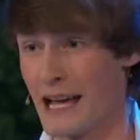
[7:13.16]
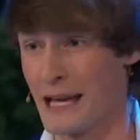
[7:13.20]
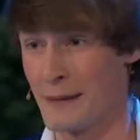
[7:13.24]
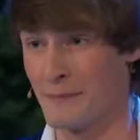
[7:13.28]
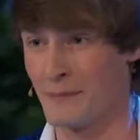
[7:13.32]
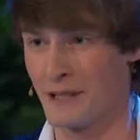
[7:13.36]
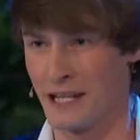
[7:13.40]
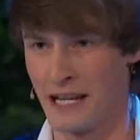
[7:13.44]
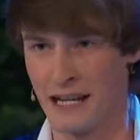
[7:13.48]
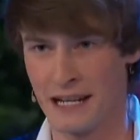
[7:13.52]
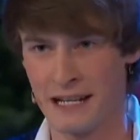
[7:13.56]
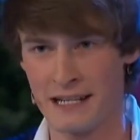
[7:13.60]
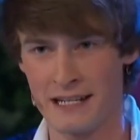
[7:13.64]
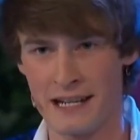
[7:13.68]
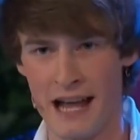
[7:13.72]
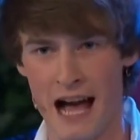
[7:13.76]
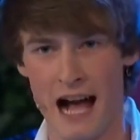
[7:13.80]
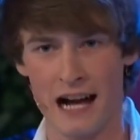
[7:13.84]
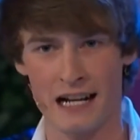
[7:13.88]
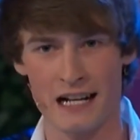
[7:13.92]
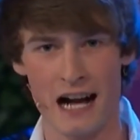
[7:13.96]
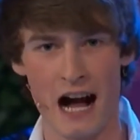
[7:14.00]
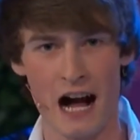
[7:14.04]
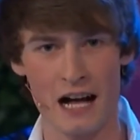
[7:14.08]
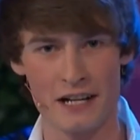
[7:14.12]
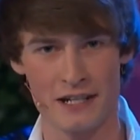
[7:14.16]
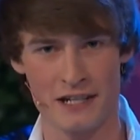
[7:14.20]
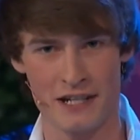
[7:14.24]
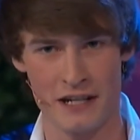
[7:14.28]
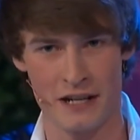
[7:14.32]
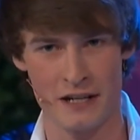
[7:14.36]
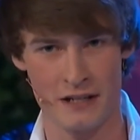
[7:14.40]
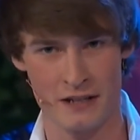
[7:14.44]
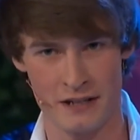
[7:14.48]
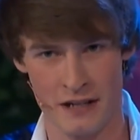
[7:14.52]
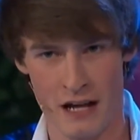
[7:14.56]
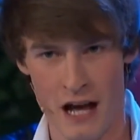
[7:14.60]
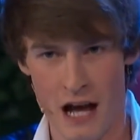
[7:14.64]
im
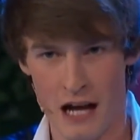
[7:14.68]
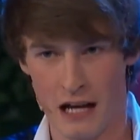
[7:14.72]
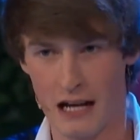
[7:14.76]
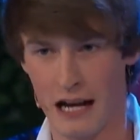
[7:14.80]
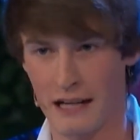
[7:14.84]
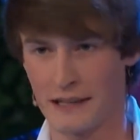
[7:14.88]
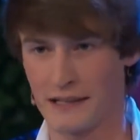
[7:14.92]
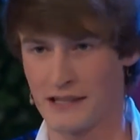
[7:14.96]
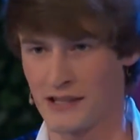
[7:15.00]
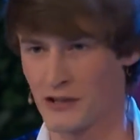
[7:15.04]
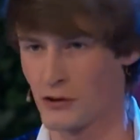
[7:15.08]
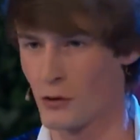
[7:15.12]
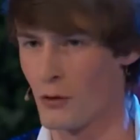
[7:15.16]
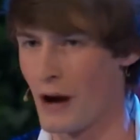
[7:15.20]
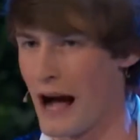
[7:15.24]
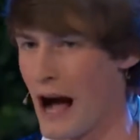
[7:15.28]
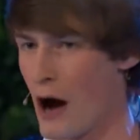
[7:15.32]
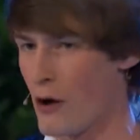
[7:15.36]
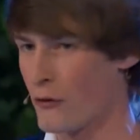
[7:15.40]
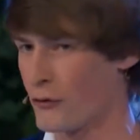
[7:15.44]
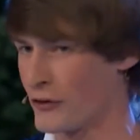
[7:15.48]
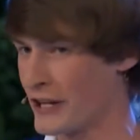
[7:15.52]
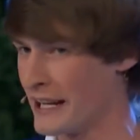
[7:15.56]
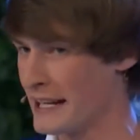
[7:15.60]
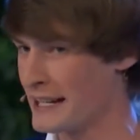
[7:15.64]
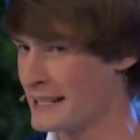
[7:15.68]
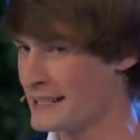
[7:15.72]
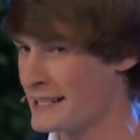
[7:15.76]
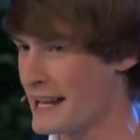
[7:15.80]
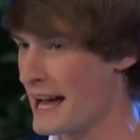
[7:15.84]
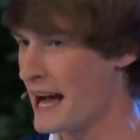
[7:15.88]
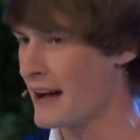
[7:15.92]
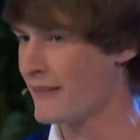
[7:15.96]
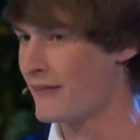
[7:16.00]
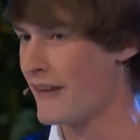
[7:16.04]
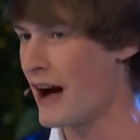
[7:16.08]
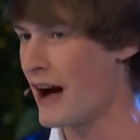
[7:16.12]
Kindergarten kannst du auf Kinder